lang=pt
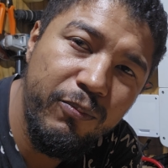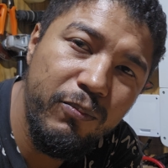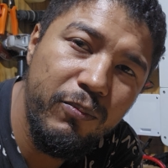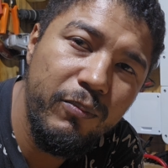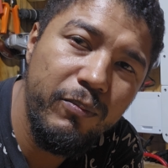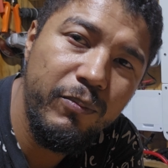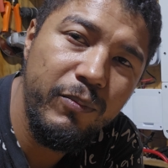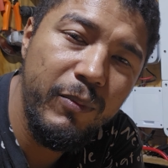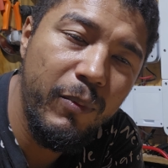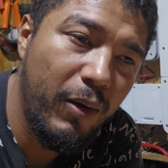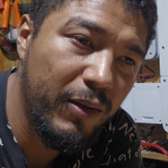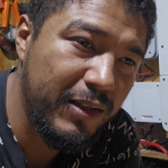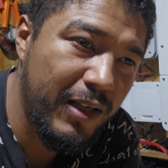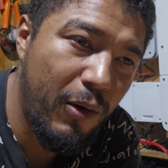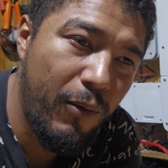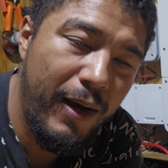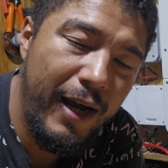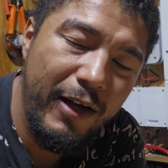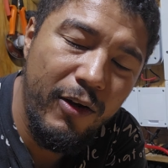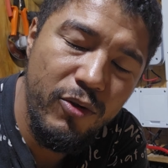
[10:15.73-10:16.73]

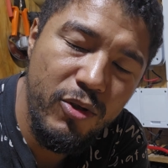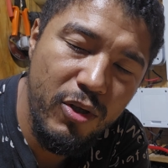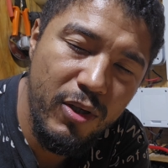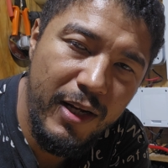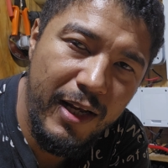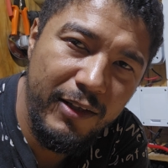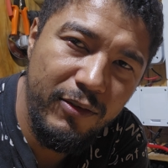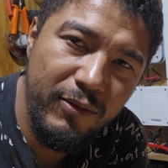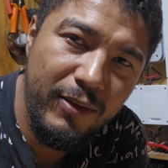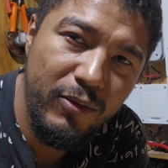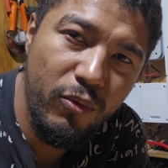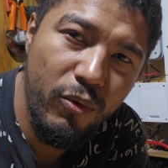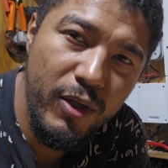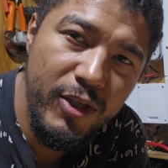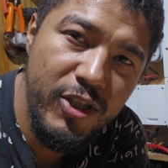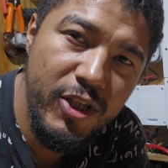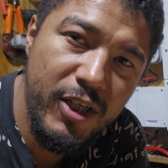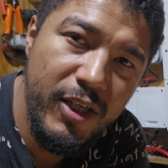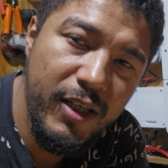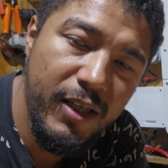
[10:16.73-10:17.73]
botar o ar-condicionado à
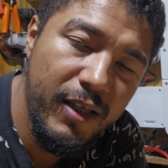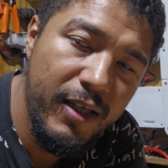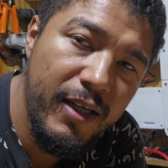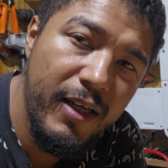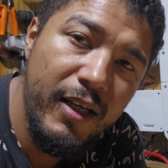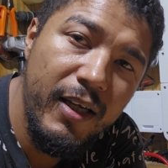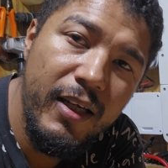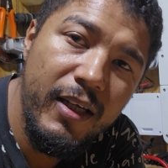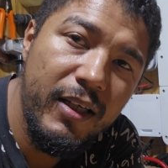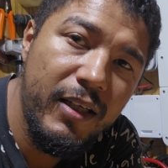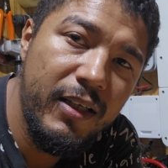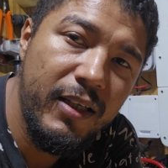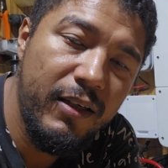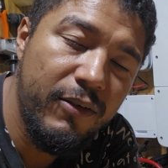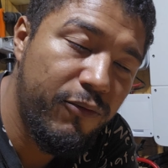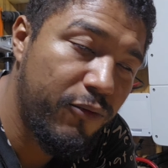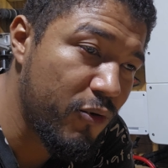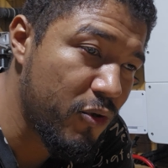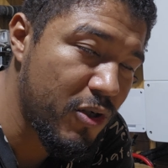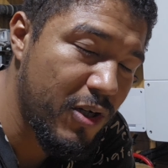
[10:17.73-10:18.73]
noite aqui
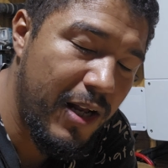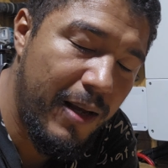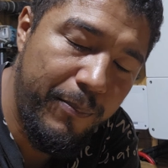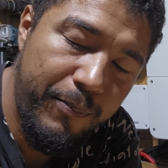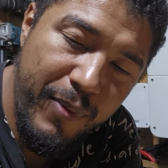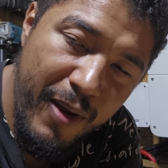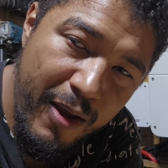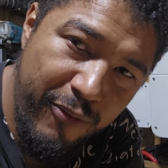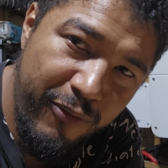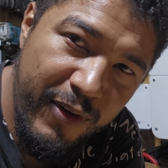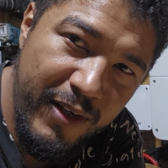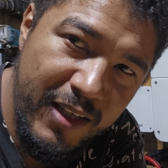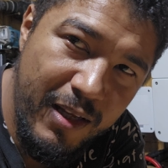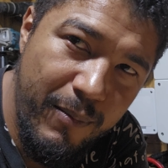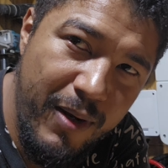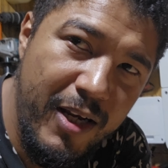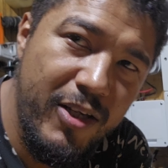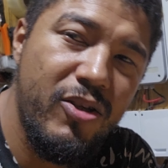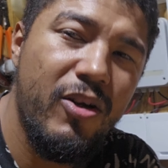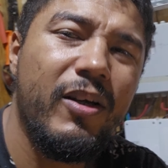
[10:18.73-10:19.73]
e funcionar
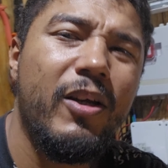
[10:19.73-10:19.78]
perfeitamente.